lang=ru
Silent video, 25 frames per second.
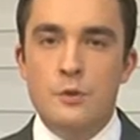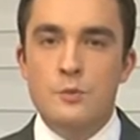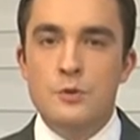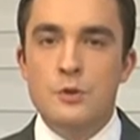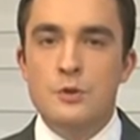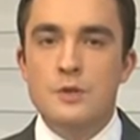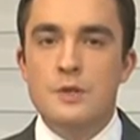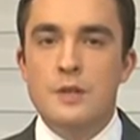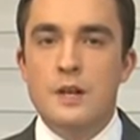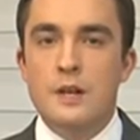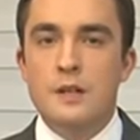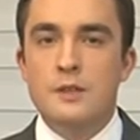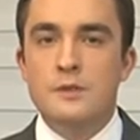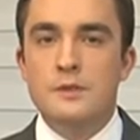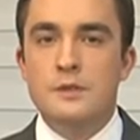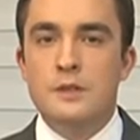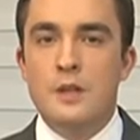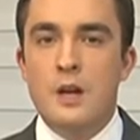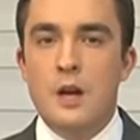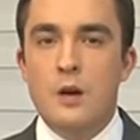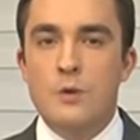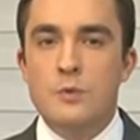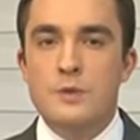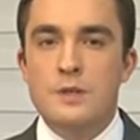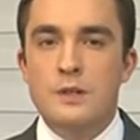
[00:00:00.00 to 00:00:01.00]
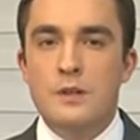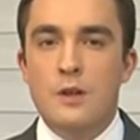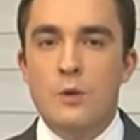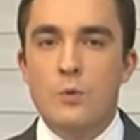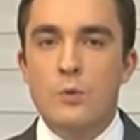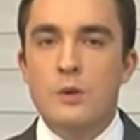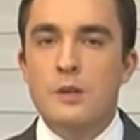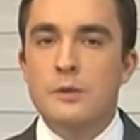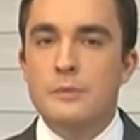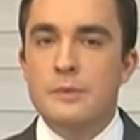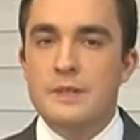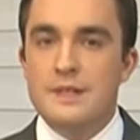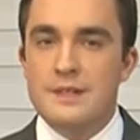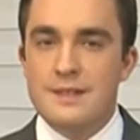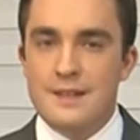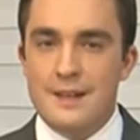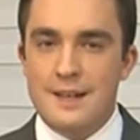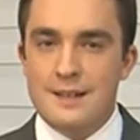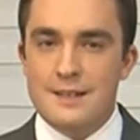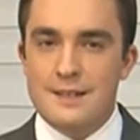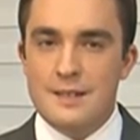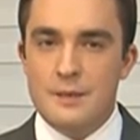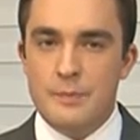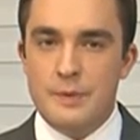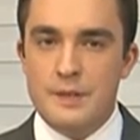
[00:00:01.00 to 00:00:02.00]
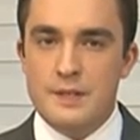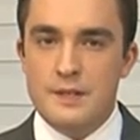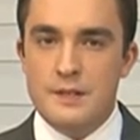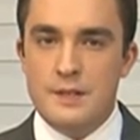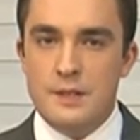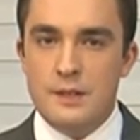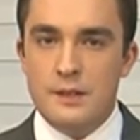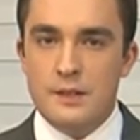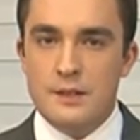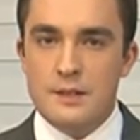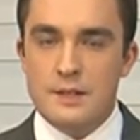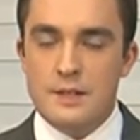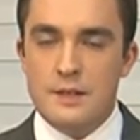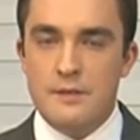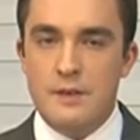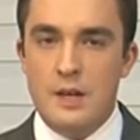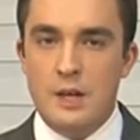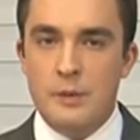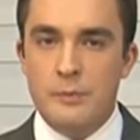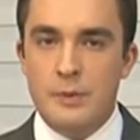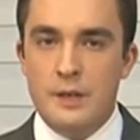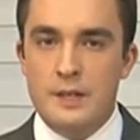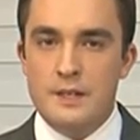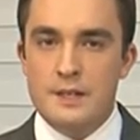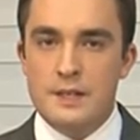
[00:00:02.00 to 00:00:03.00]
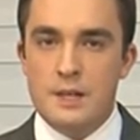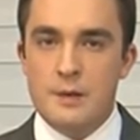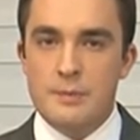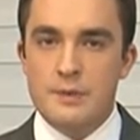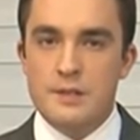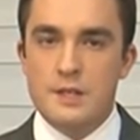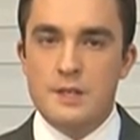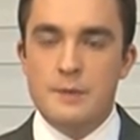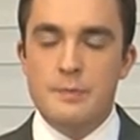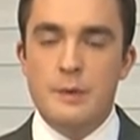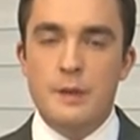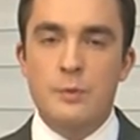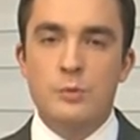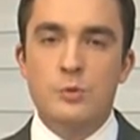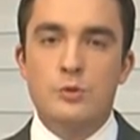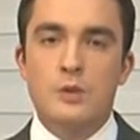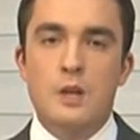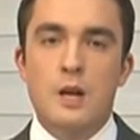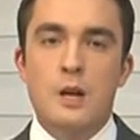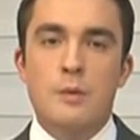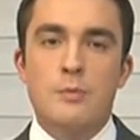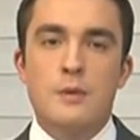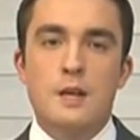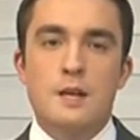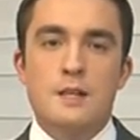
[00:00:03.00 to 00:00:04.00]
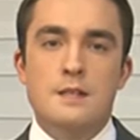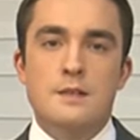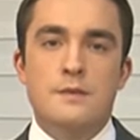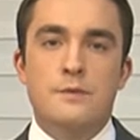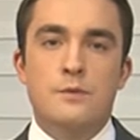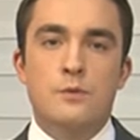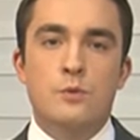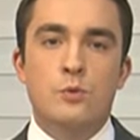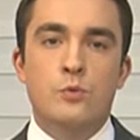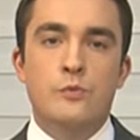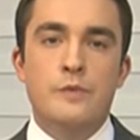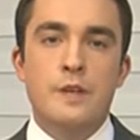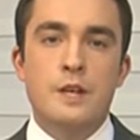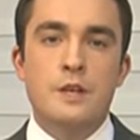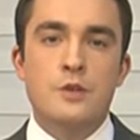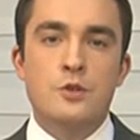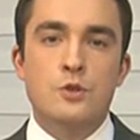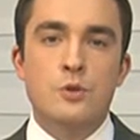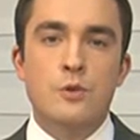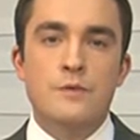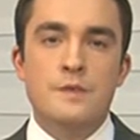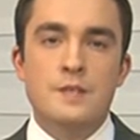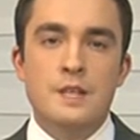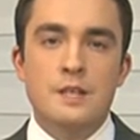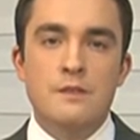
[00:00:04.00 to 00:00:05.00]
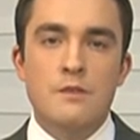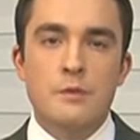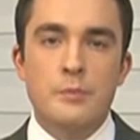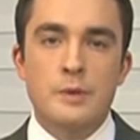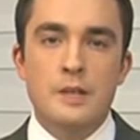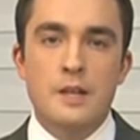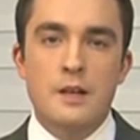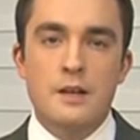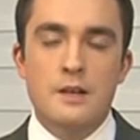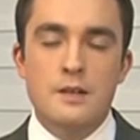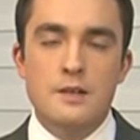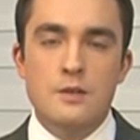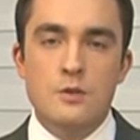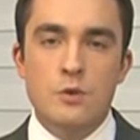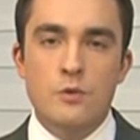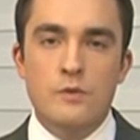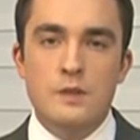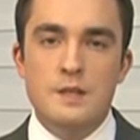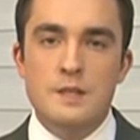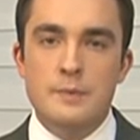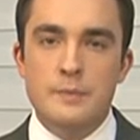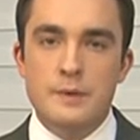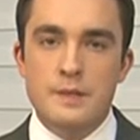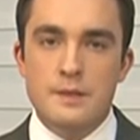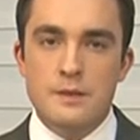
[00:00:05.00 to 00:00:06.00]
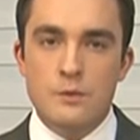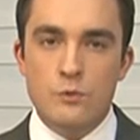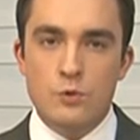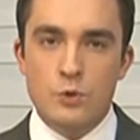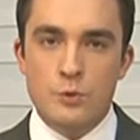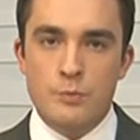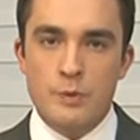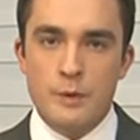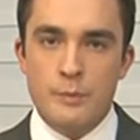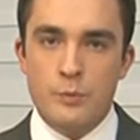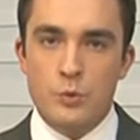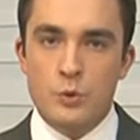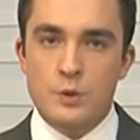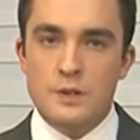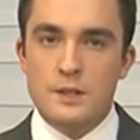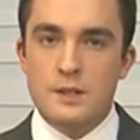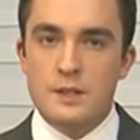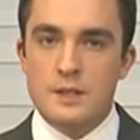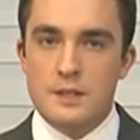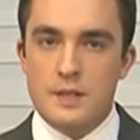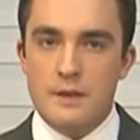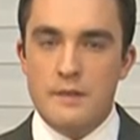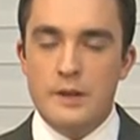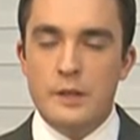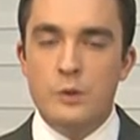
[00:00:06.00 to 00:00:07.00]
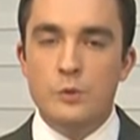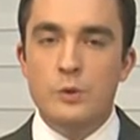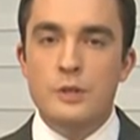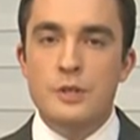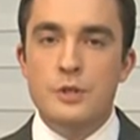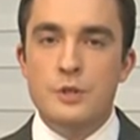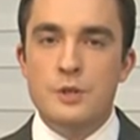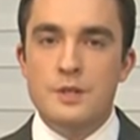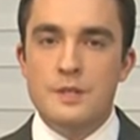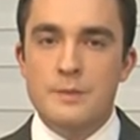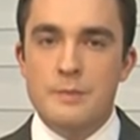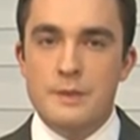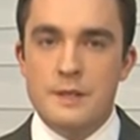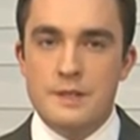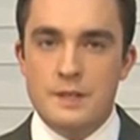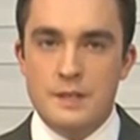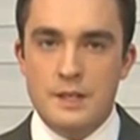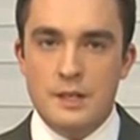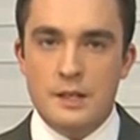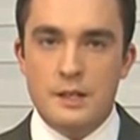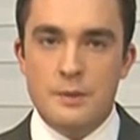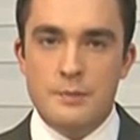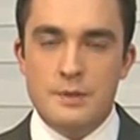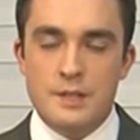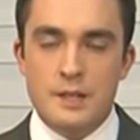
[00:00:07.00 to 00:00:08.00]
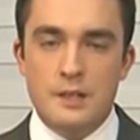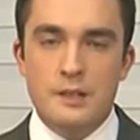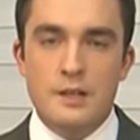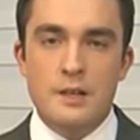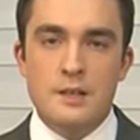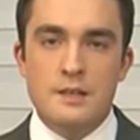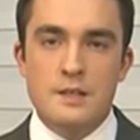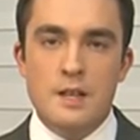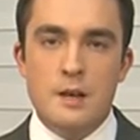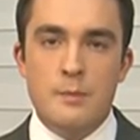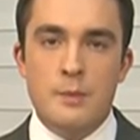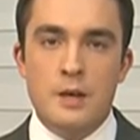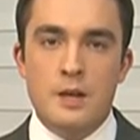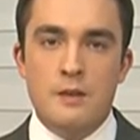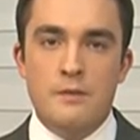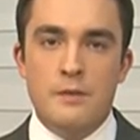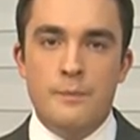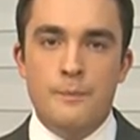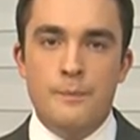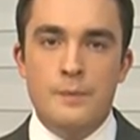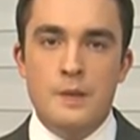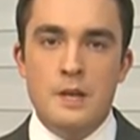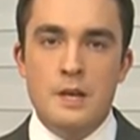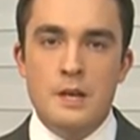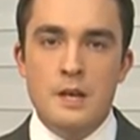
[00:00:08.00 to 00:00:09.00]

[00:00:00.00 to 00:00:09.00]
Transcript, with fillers: что теракт в Тырау – дело рук администрации президента, заявлял политик и бизнесмен Мухтар Аблязов. Он уверен, что взрывы были организованы спецслужбой по согласованию лично с президентом страны Назарбаевым.